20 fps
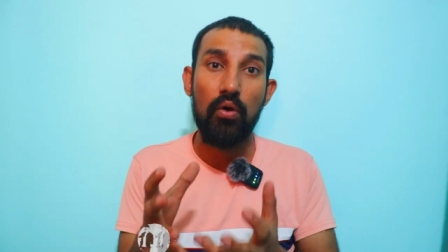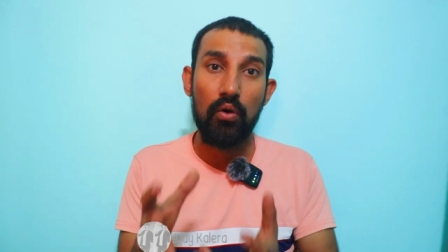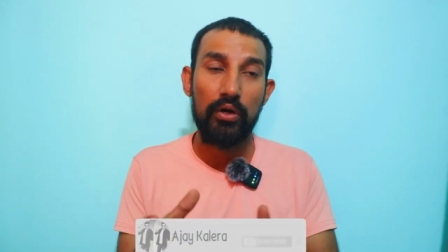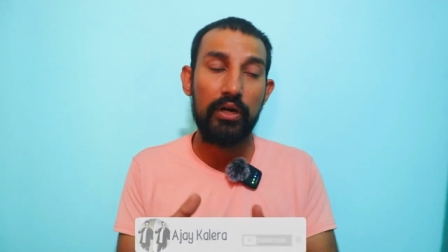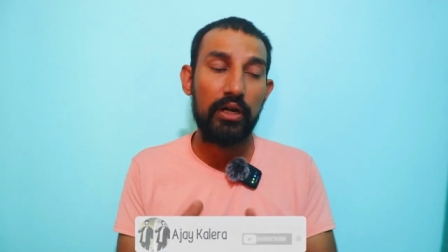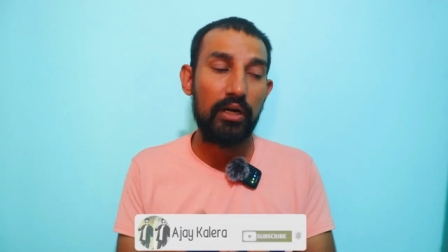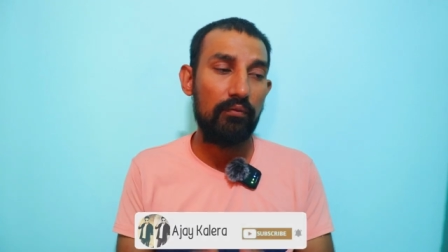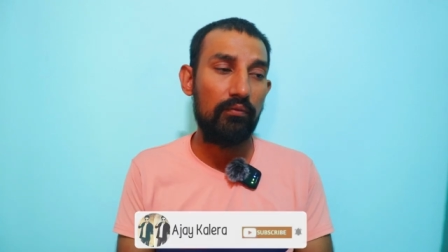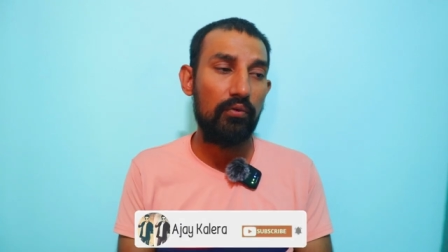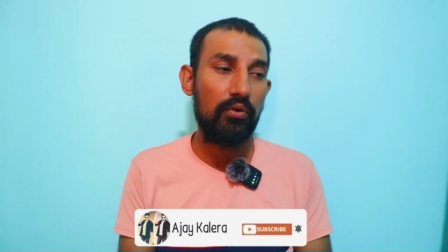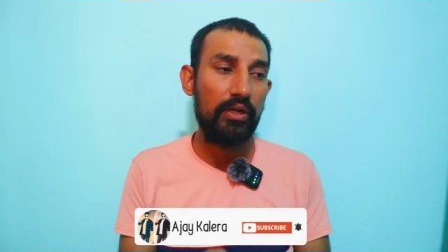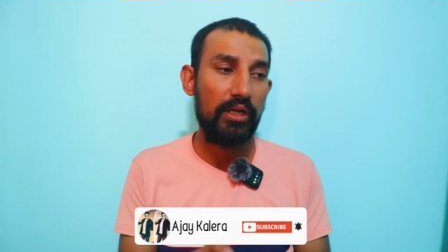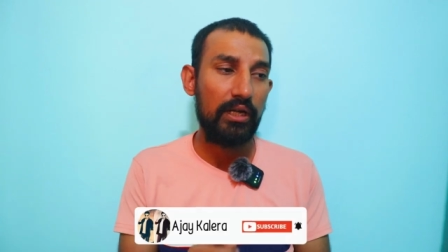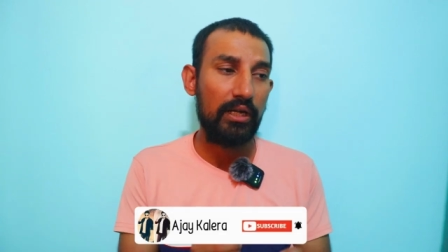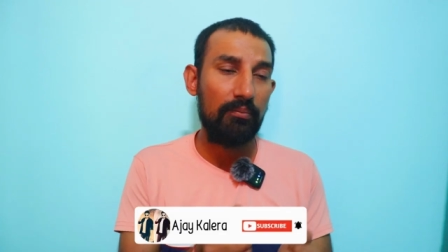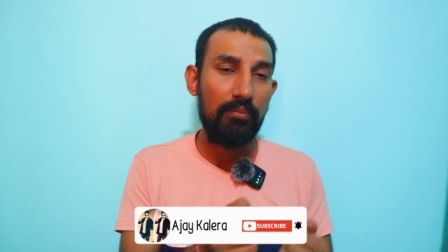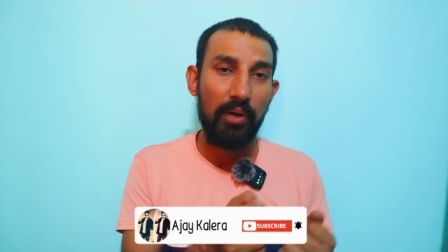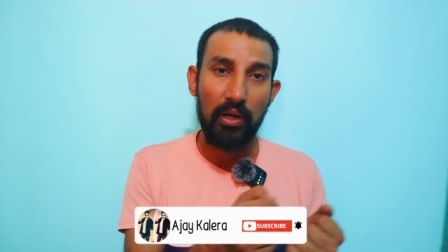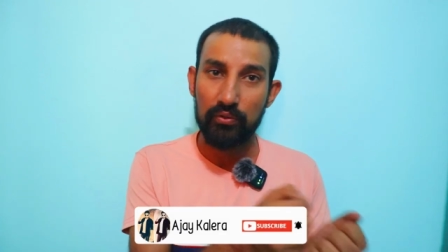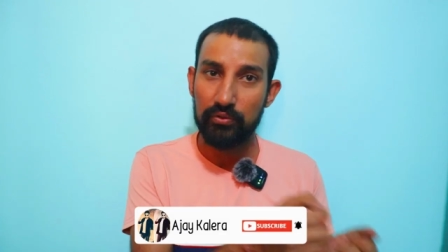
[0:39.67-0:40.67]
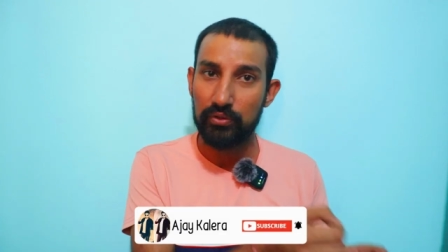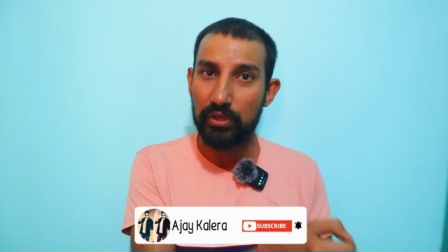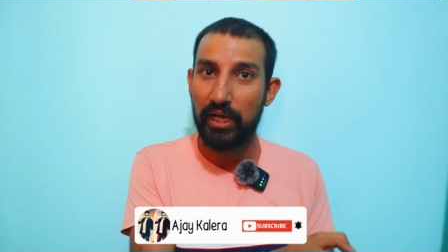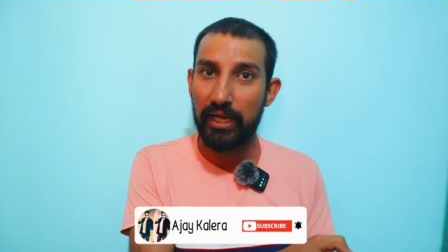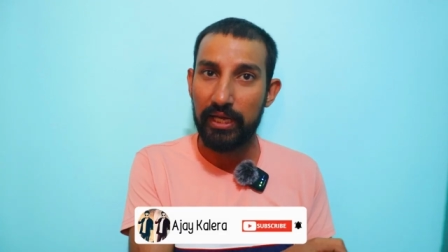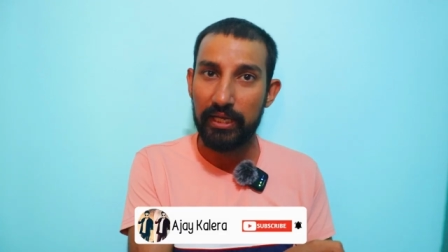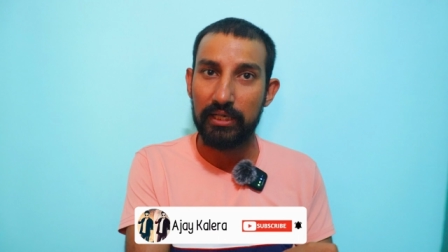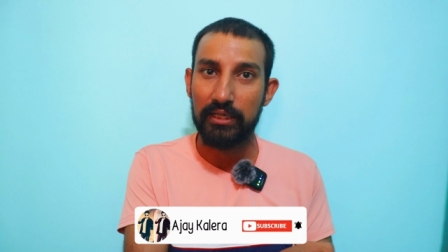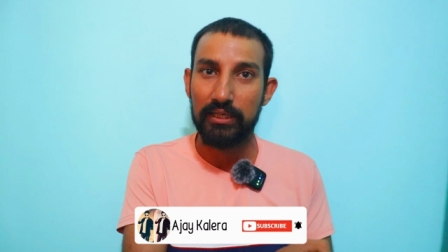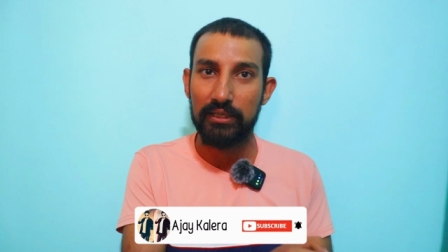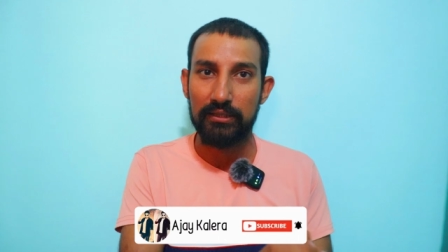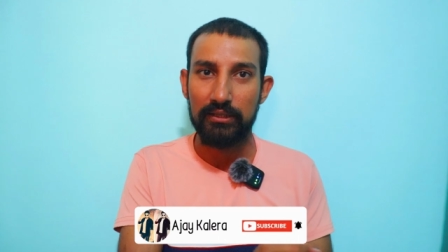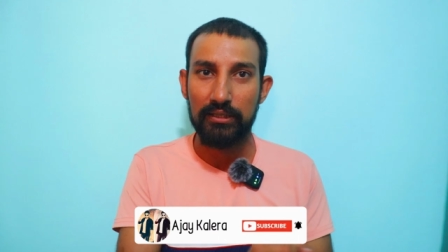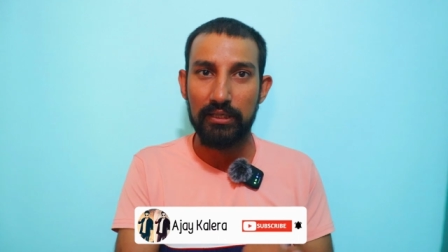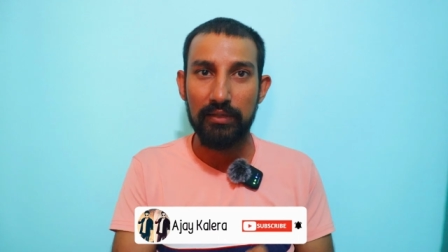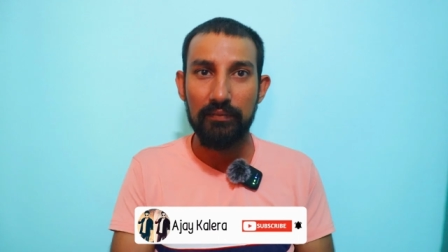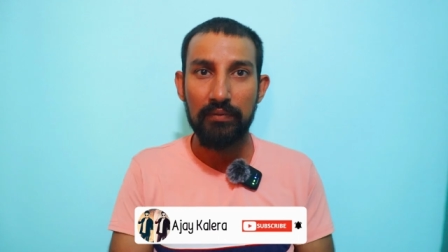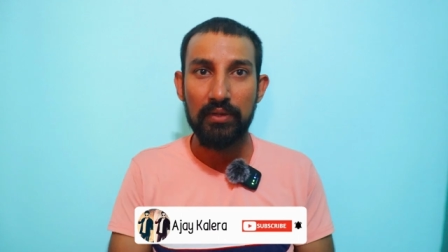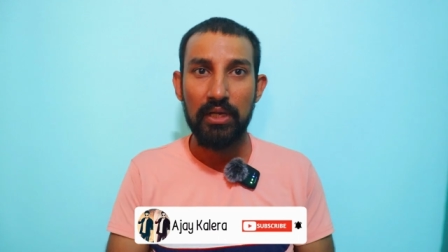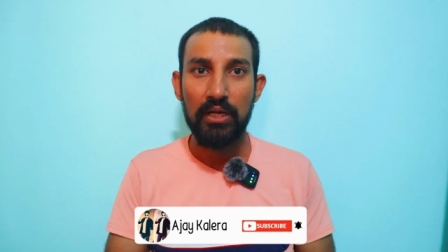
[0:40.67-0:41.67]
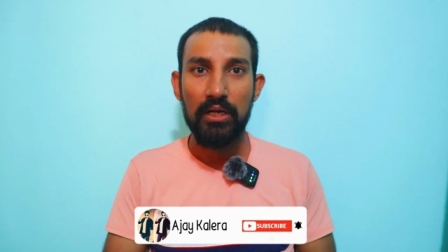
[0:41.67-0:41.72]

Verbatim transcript: ओनर है वो एक बाउंसर हायर करती है